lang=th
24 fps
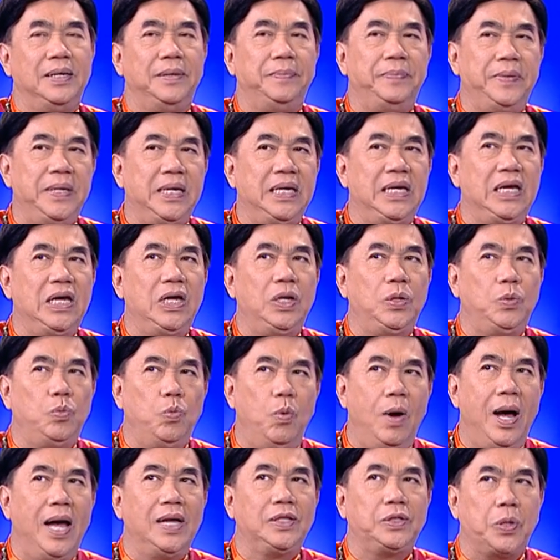อพี่คิด
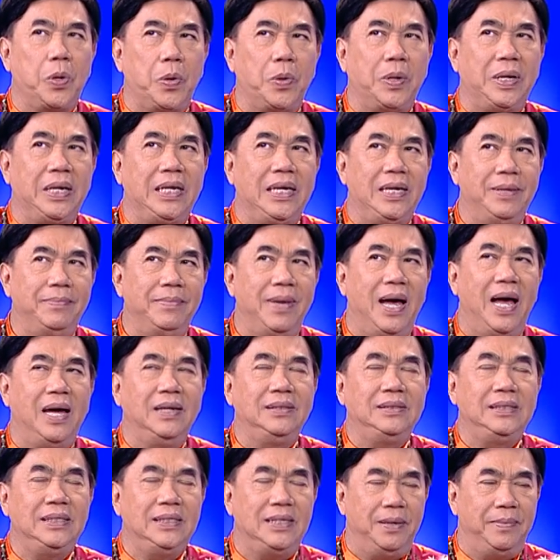ว่าตรงนี้มั้ง
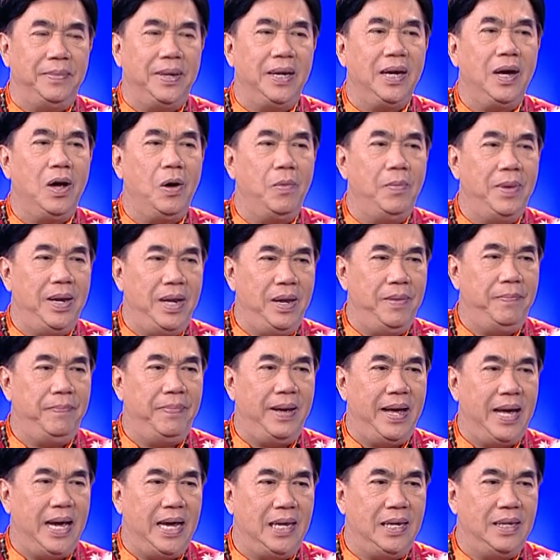ที่ทำให้เขาไม่ได้ไป
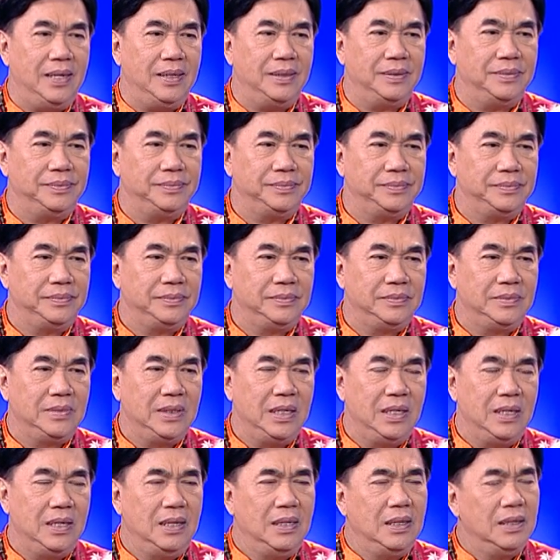ททำไมฮะ
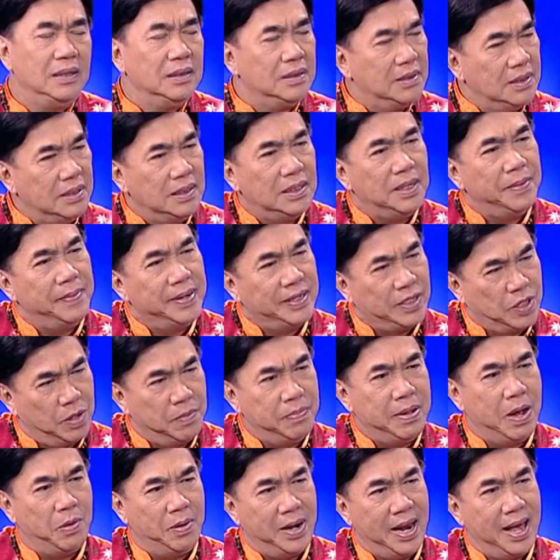คือทำไมต้อง
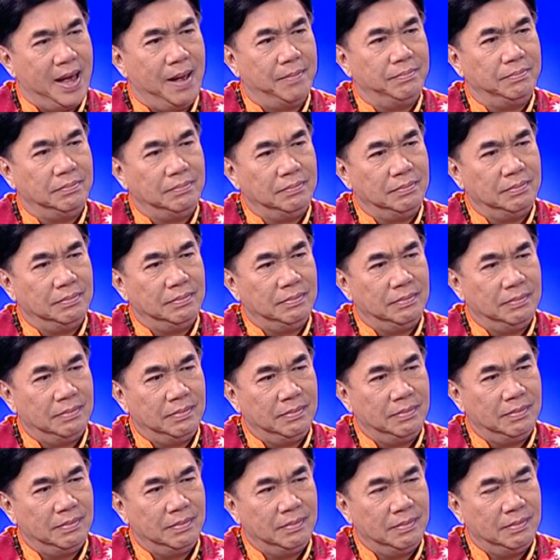เหมาลค
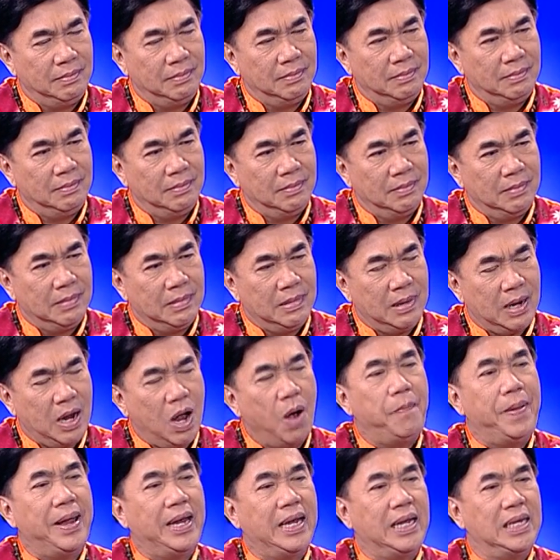รับเขา
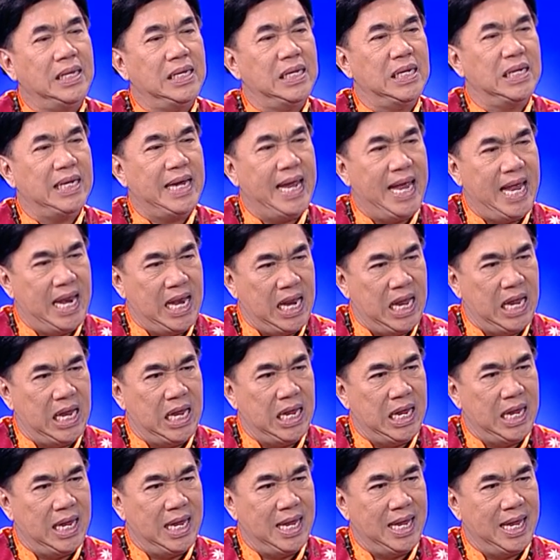ไปกันเยอะแค่ไหน
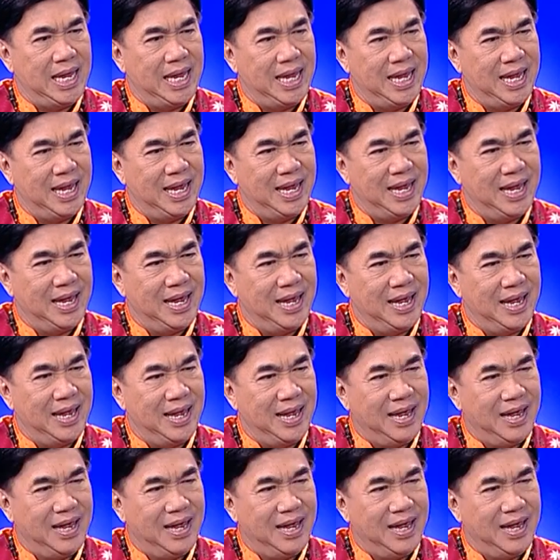ครับ